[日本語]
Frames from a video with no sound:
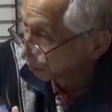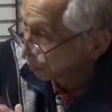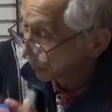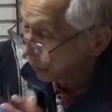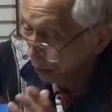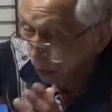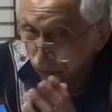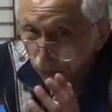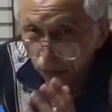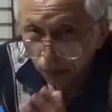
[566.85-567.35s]

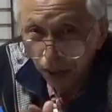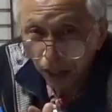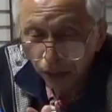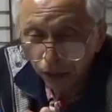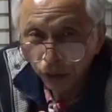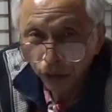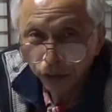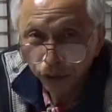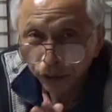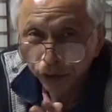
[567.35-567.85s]
で空
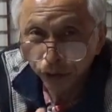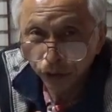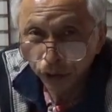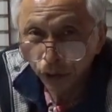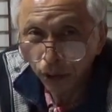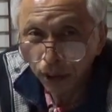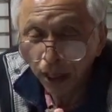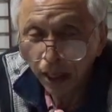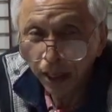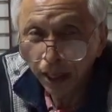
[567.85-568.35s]
海の出
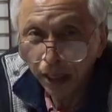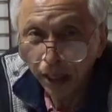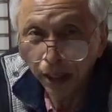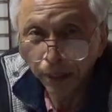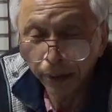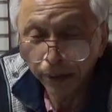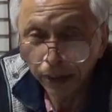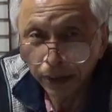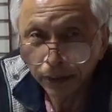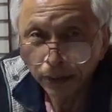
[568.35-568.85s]
自を考え
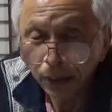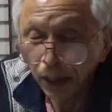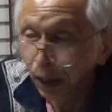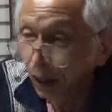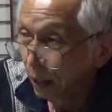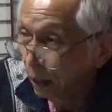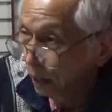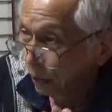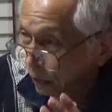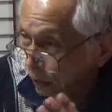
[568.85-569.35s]
ればですね